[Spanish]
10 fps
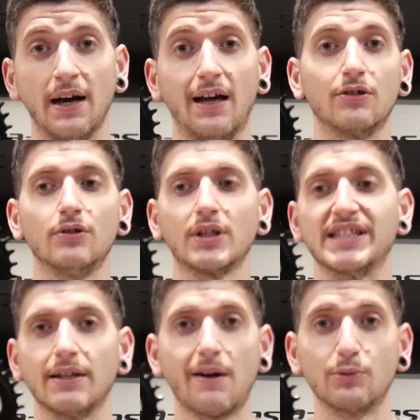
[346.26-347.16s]
Algo que
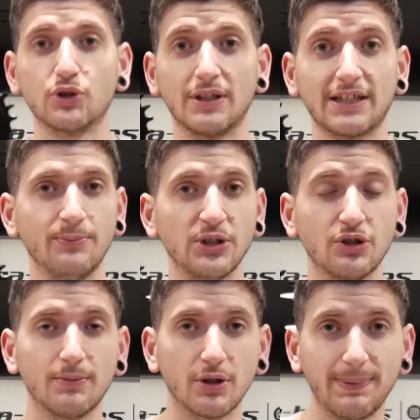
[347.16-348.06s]
si llevamos una
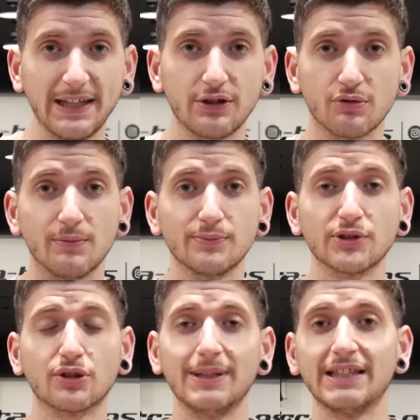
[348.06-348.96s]
transmisión monoplato, como
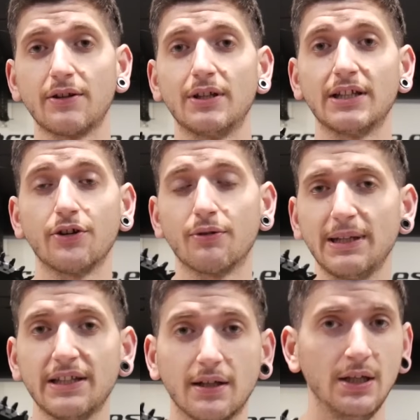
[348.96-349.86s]
hemos comentado
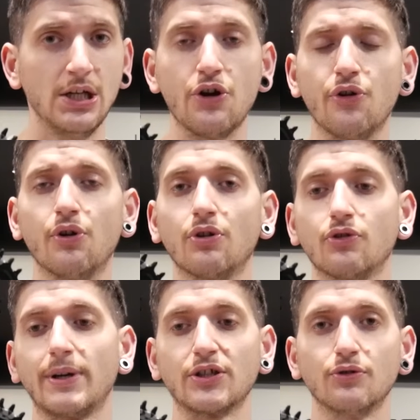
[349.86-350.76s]
anteriormente, no
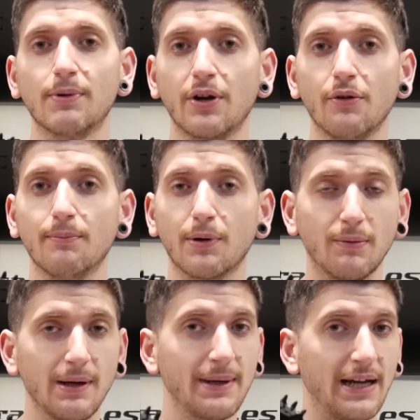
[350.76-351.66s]
nos va a suponer un
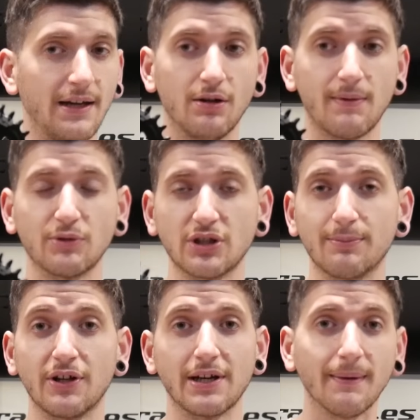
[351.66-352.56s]
problema y lo vamos
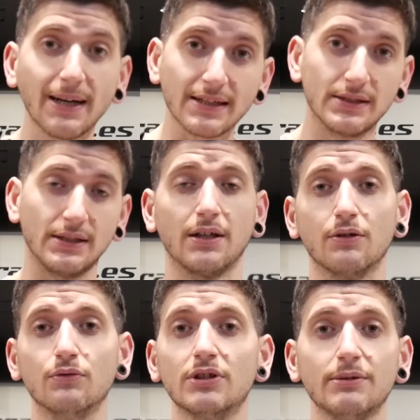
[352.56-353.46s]
a poder llevar sin
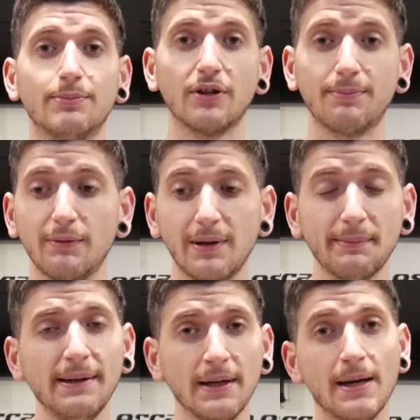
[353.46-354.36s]
ningún tipo de
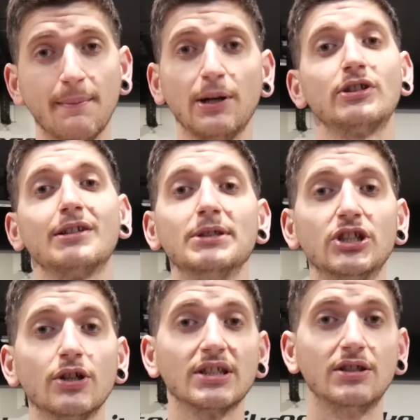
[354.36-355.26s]
problema, pero en
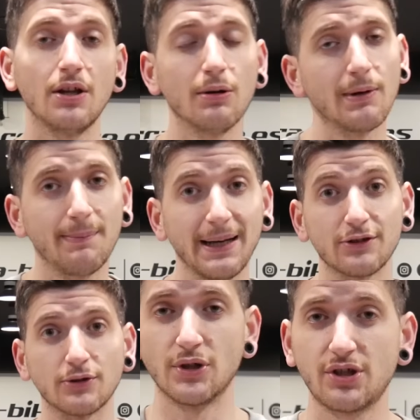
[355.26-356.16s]
transmisiones de doble
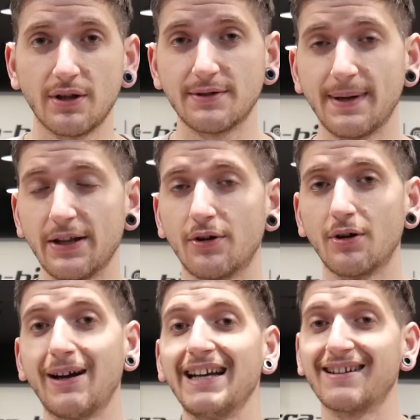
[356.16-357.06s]
plato nuestro desviador
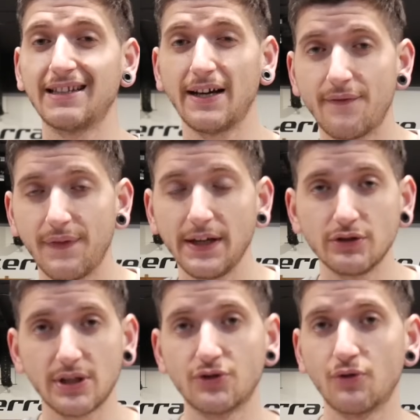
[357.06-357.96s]
no va a ir tan fino
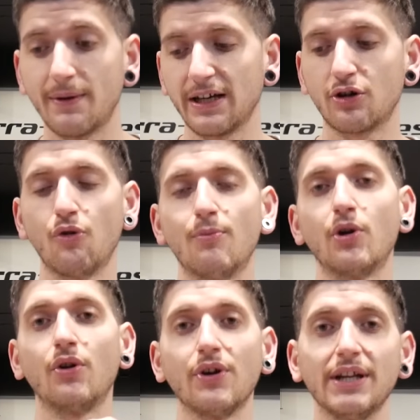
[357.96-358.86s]
y tan suave
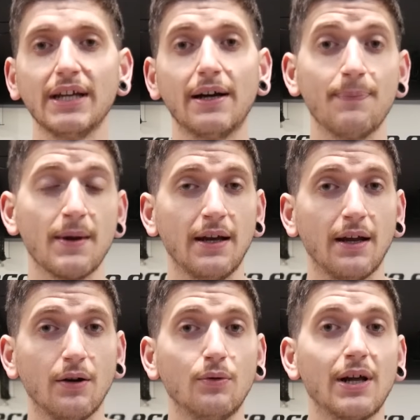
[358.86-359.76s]
como lo iría
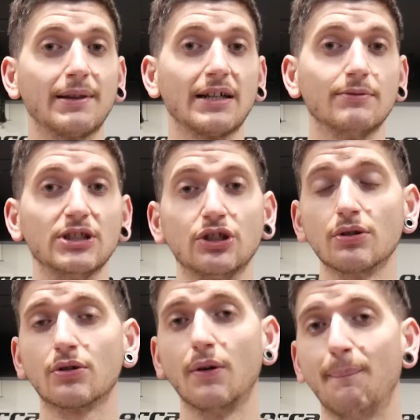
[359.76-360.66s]
en una
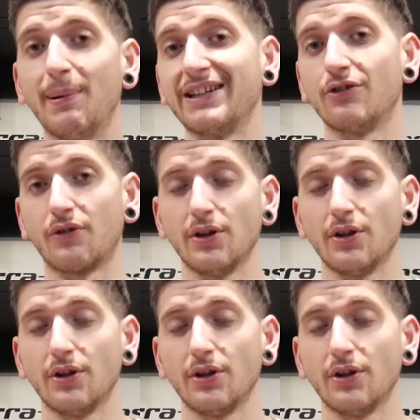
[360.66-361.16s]
transmisión con platos